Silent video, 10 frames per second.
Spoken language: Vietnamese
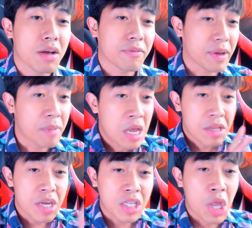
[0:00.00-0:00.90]
phải
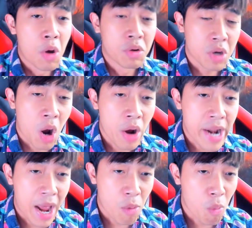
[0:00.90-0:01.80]
giới thiệu rõ
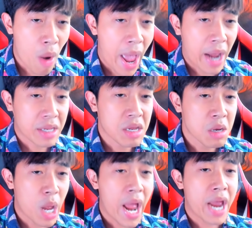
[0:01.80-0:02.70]
đàng hoàng
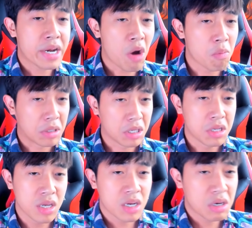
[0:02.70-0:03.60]
chứ ai đâu mà tự
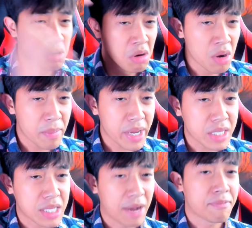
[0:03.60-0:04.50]
nhiên đưa mấy cái
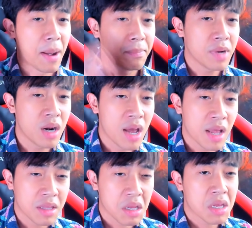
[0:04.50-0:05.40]
sản phẩm đó
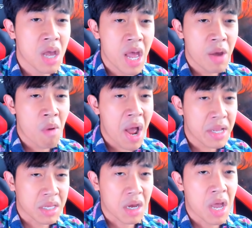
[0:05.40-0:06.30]
lên thì ghê quá
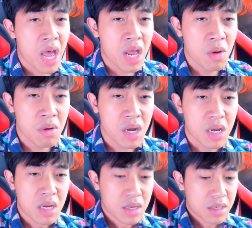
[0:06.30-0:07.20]
trời ghê luôn đó.
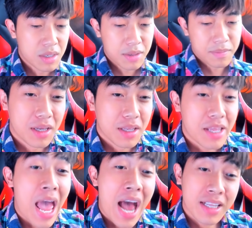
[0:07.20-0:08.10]

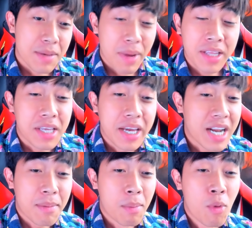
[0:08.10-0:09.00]
Dạ thì mấy anh chị
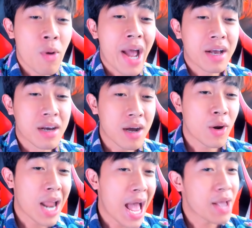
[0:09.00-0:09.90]
nào mà muốn ăn cứt
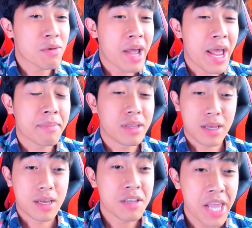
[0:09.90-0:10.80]
online của em
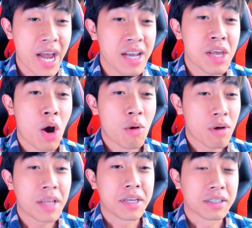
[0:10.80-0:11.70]
cứ nhắn
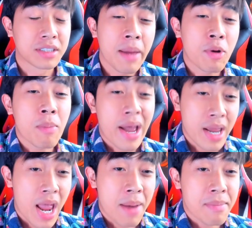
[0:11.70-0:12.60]
vô trực tiếp của bay
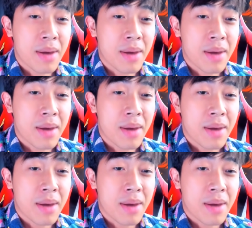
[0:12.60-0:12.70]
em